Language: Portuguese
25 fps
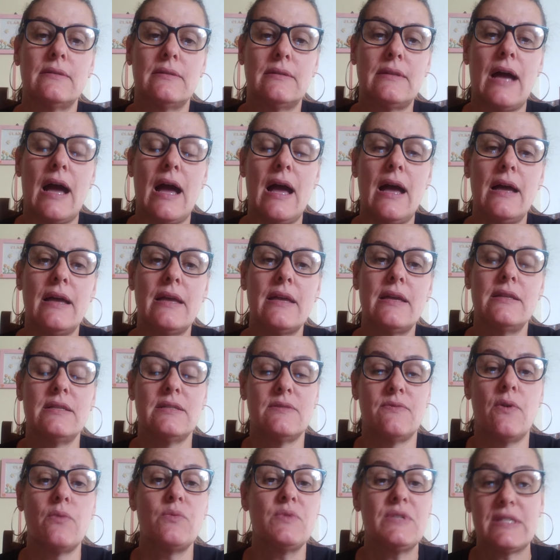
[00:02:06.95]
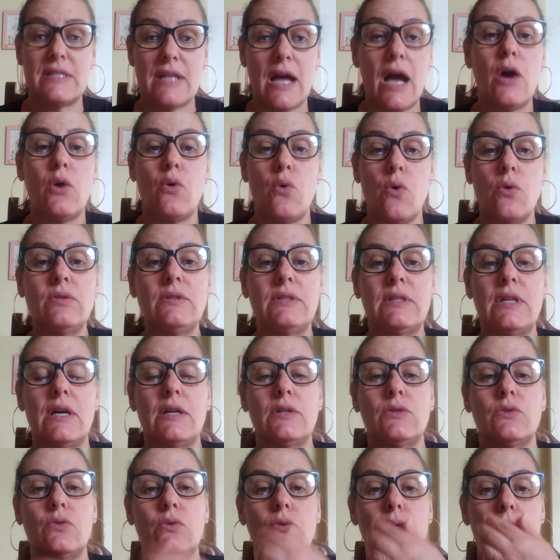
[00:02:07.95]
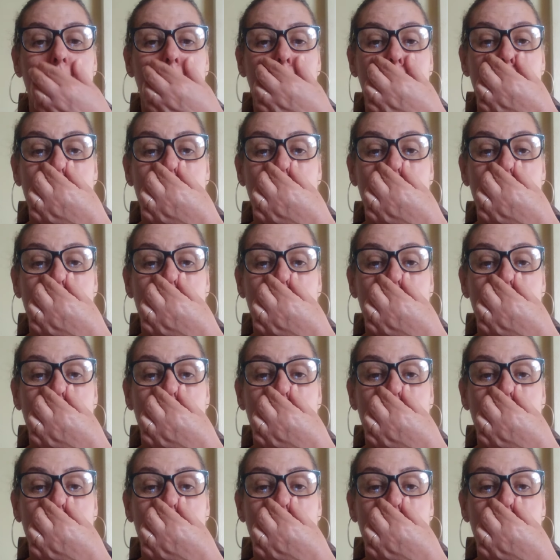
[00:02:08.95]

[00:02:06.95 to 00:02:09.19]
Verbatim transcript: tá? Eles vão estar contando.